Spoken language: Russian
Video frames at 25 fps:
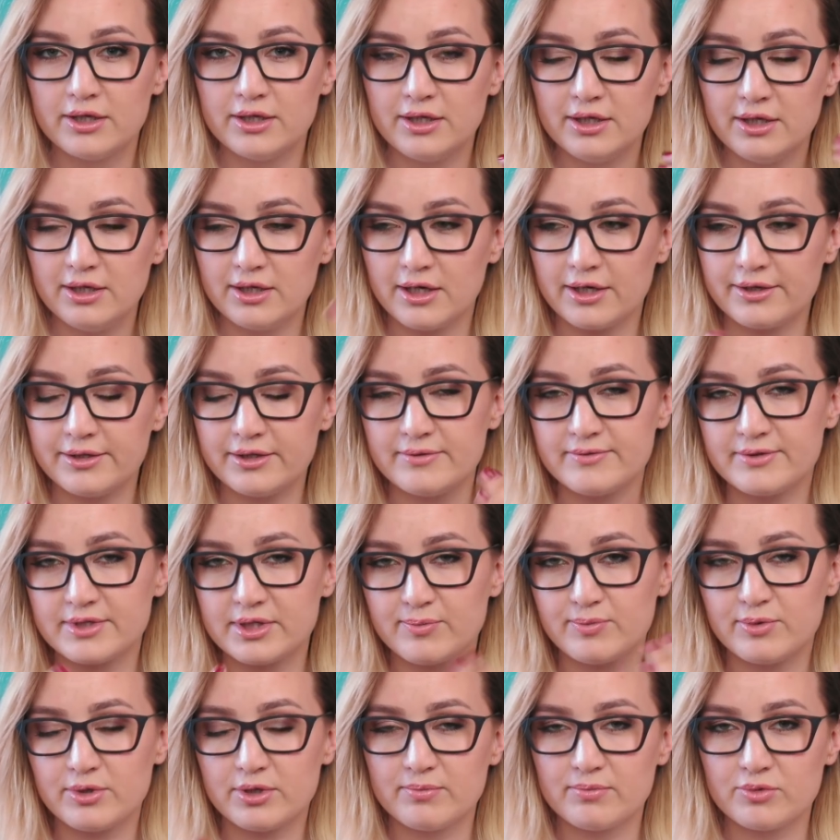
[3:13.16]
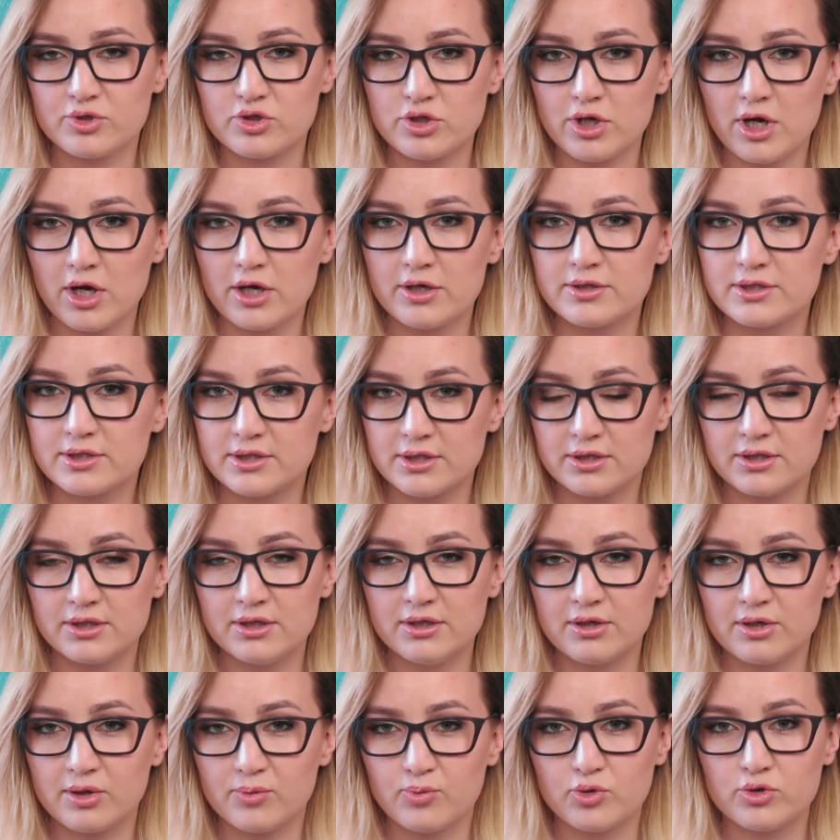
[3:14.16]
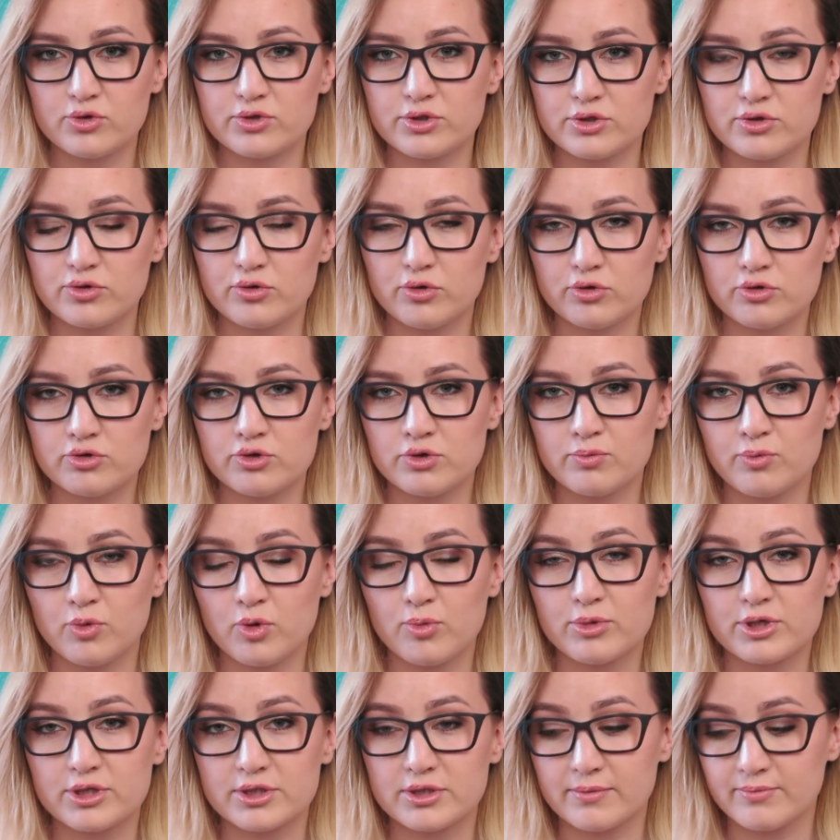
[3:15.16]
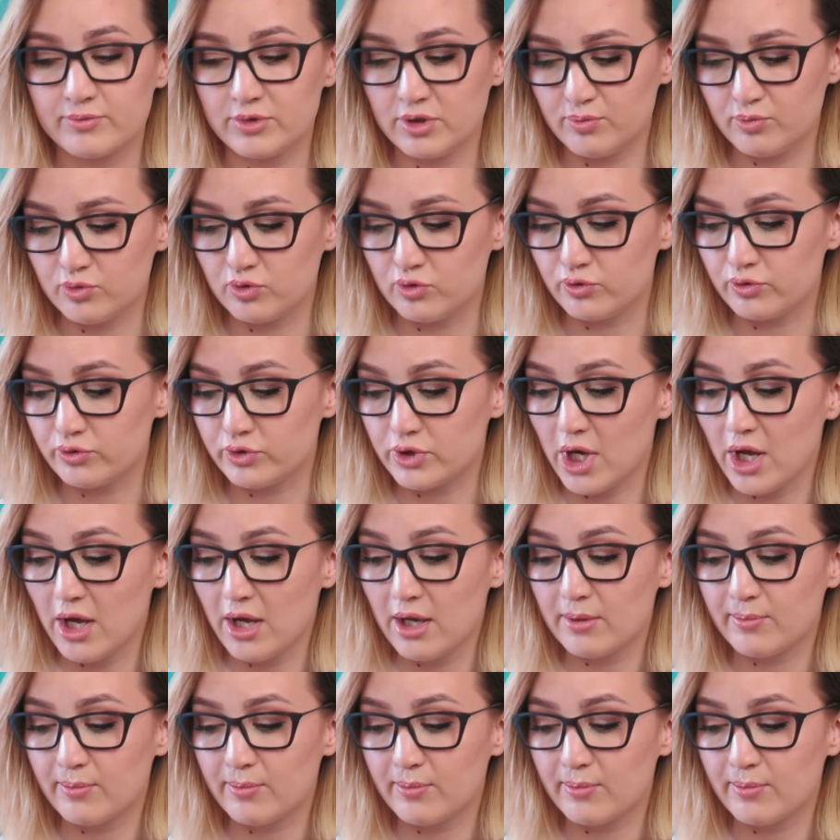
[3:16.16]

и они все перемешаются и работать должным образом не будут.